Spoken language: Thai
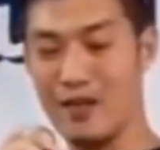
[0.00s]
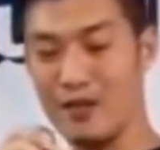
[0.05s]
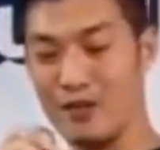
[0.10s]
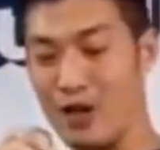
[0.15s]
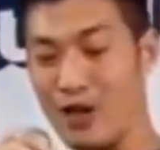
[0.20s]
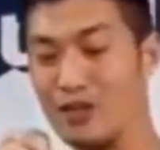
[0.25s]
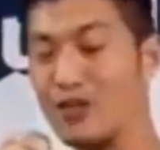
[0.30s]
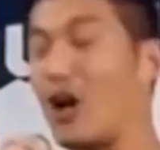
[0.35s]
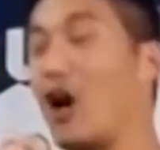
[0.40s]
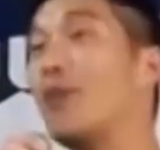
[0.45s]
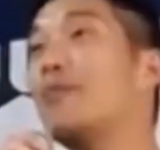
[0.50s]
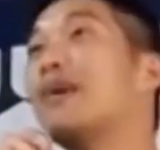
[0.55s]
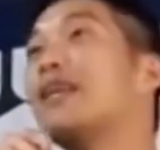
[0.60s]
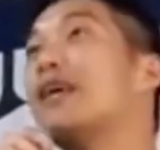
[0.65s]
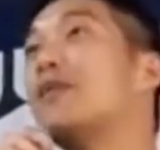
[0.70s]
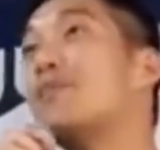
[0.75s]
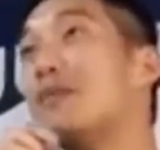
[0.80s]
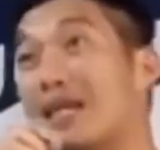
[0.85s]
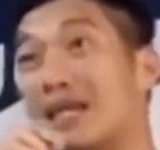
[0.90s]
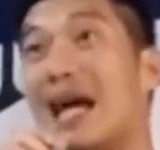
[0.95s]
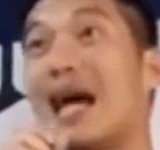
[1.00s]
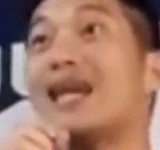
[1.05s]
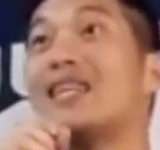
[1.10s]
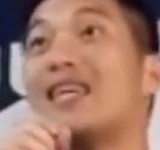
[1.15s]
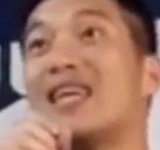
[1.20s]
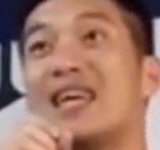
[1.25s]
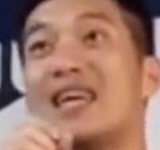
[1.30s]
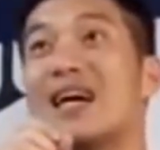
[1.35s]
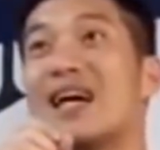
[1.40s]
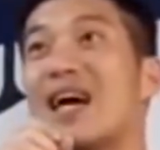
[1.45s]
สสไม่ได้มีหน้า
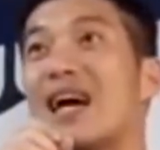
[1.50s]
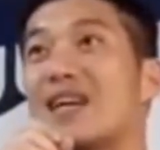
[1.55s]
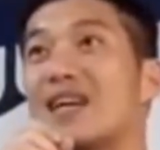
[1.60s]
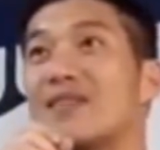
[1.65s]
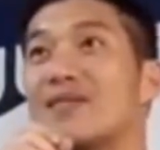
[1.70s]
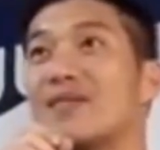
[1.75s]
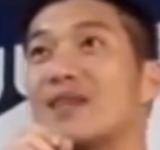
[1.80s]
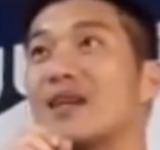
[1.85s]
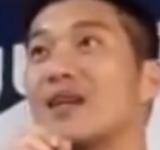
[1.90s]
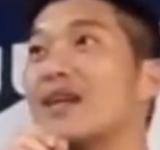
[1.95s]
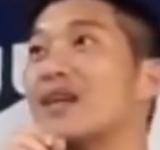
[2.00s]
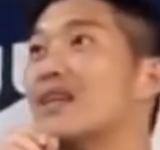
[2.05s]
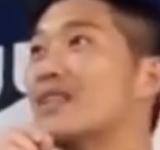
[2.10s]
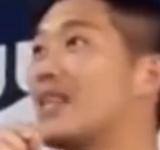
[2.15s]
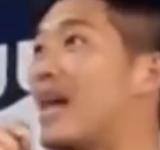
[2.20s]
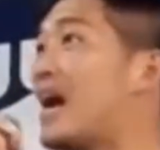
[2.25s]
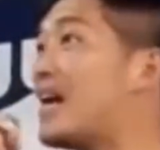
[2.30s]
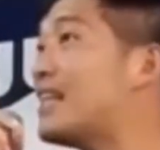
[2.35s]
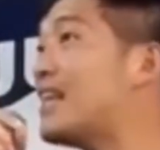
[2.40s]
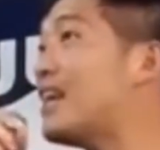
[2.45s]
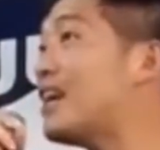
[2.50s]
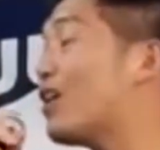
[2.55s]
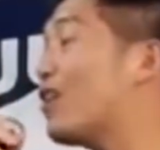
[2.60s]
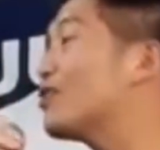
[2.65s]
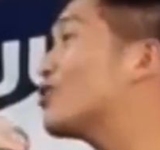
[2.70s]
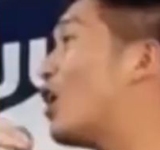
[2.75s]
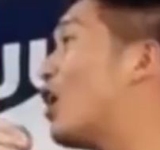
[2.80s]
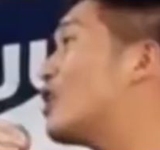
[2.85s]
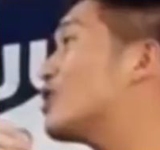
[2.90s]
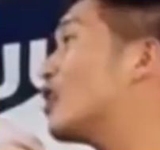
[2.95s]
ที่อย่างนั้นหน้าที่ของ
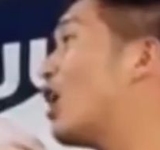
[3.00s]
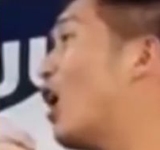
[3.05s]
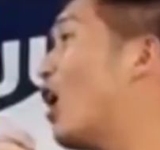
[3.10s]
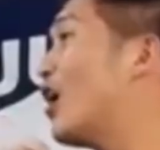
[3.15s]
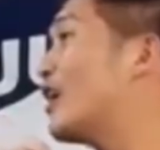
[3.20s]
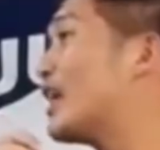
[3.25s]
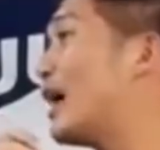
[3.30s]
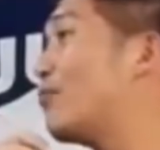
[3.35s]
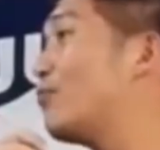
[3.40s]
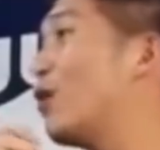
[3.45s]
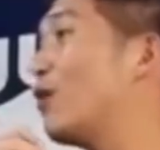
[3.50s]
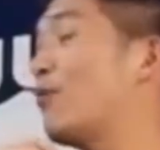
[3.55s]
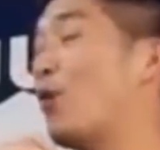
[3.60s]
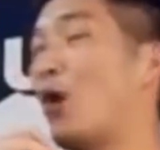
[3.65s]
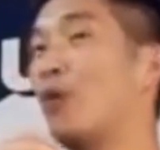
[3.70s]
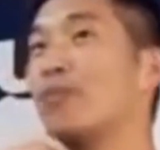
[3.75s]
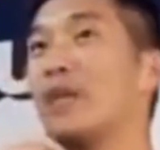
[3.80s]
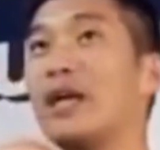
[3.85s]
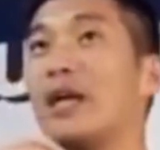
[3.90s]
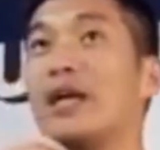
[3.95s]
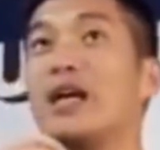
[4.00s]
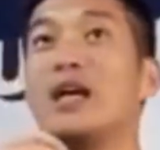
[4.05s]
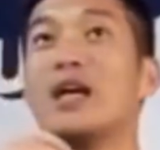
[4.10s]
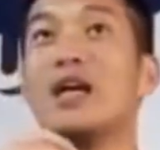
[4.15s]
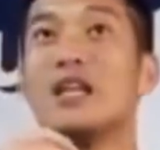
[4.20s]
สสอย่างพวกผมนี่